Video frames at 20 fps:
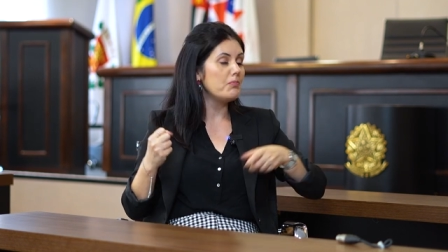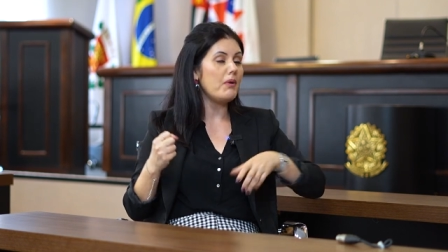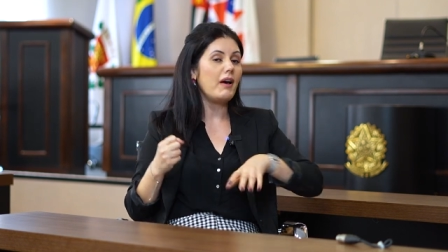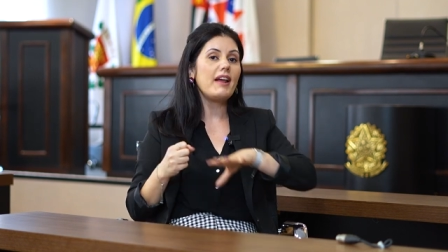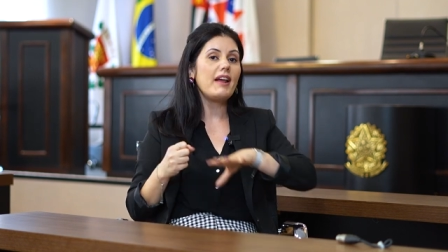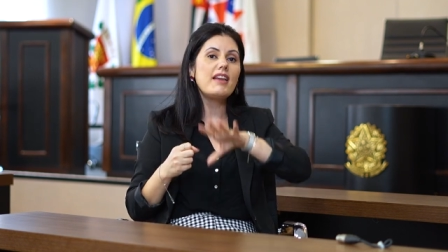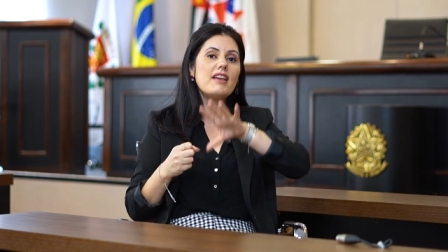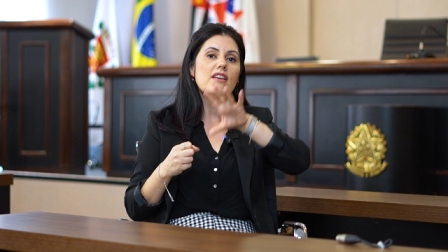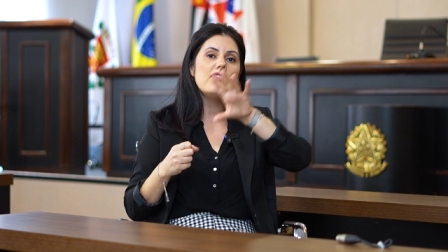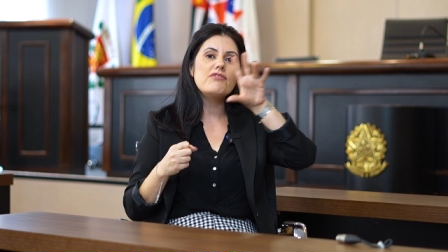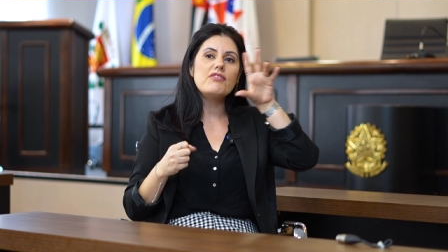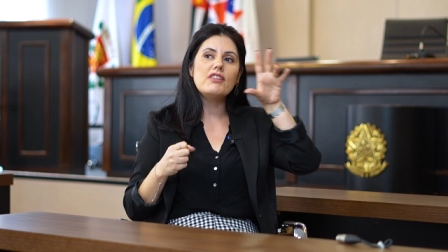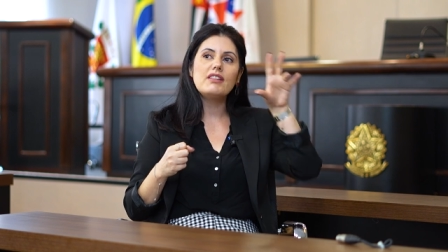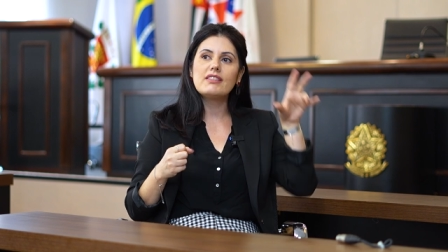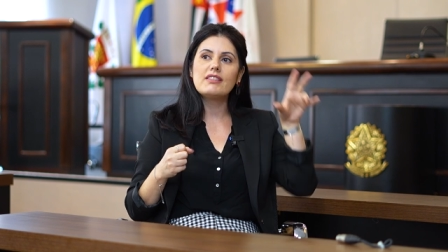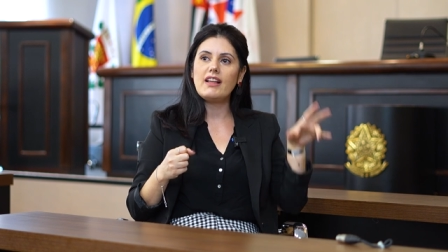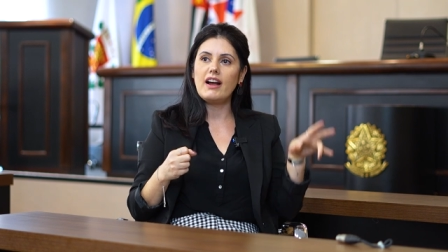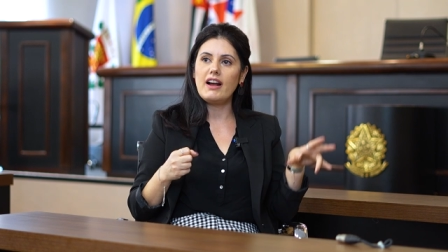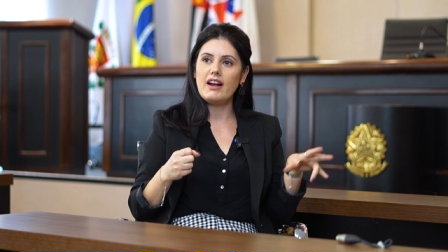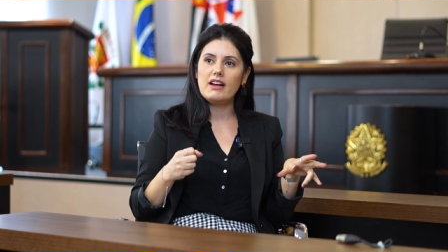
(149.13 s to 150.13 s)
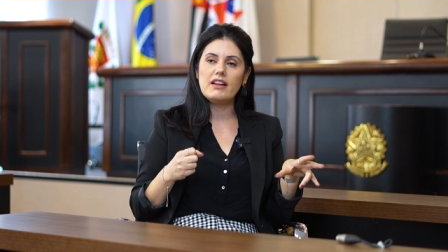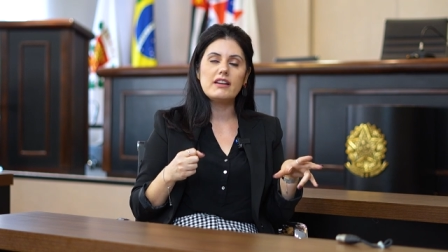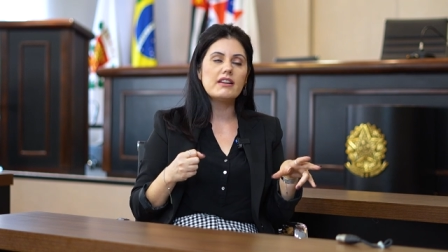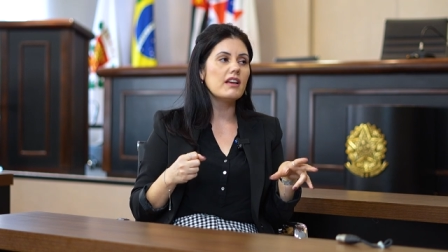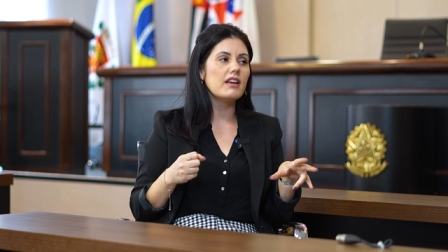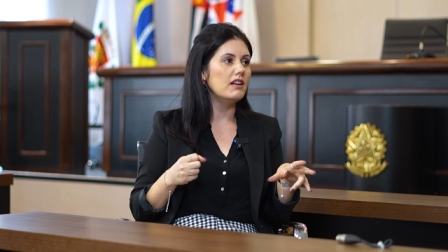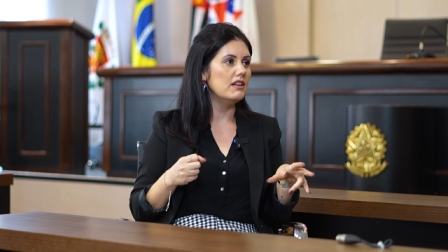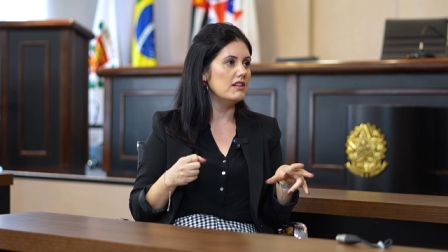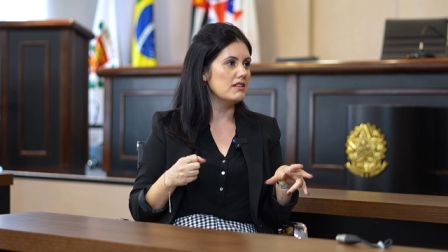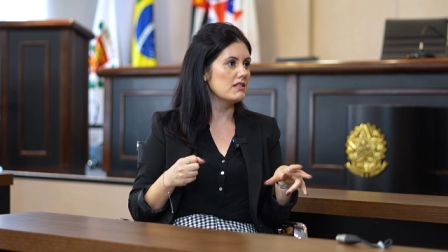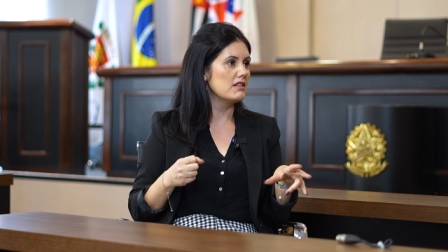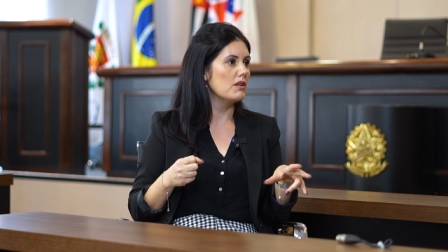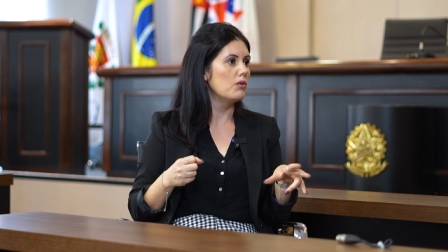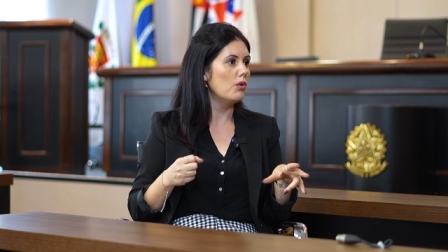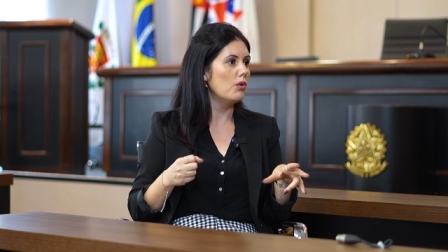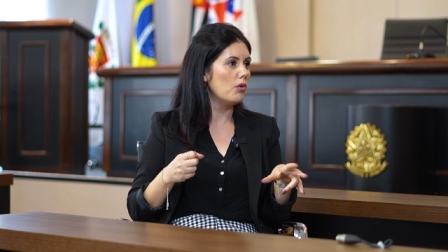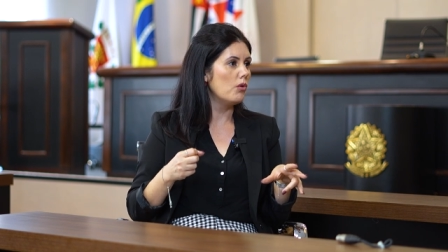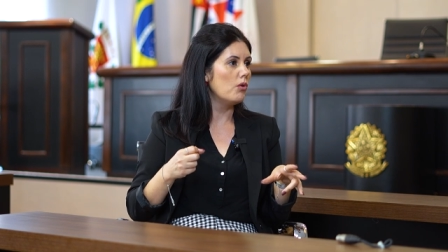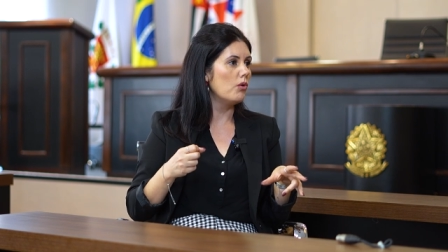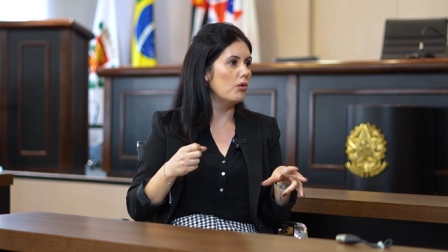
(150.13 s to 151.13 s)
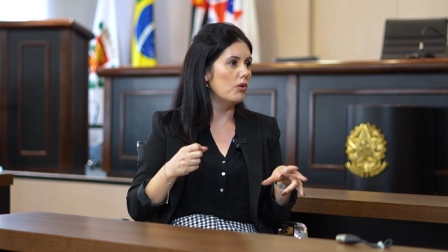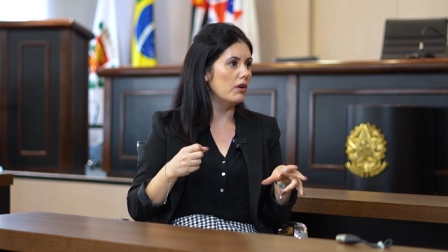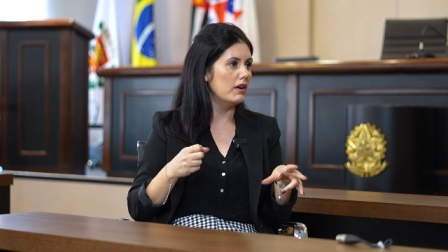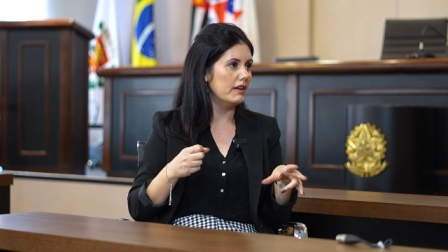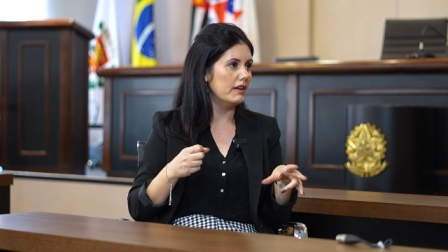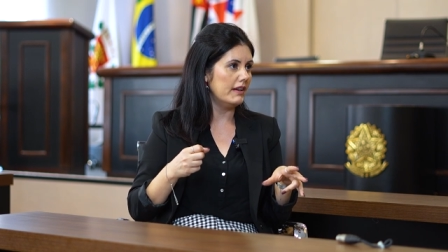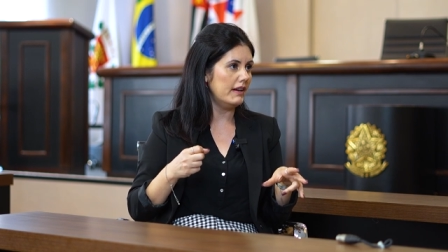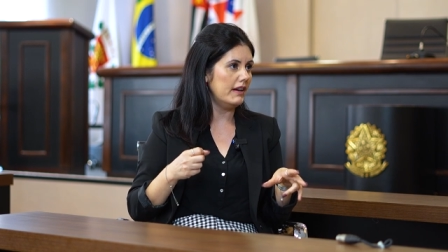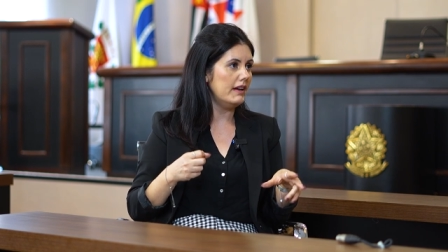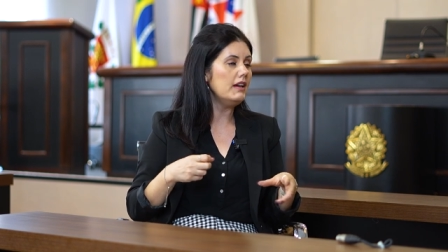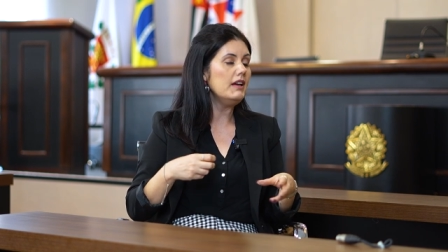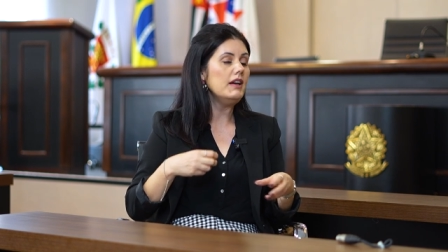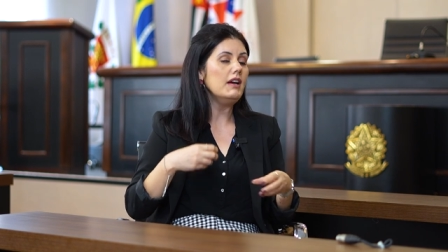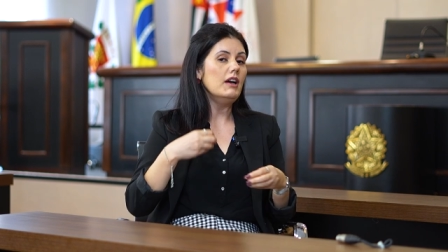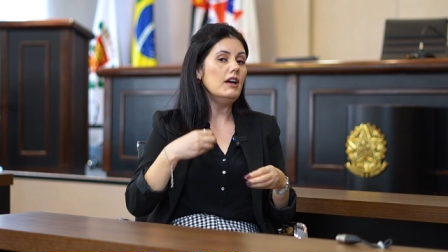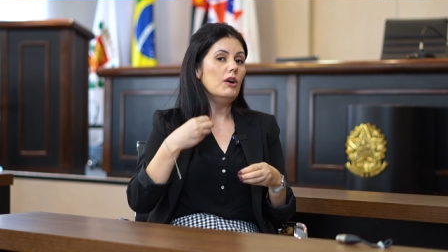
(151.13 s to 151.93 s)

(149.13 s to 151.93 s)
para evitar que a lesão ocorra, né?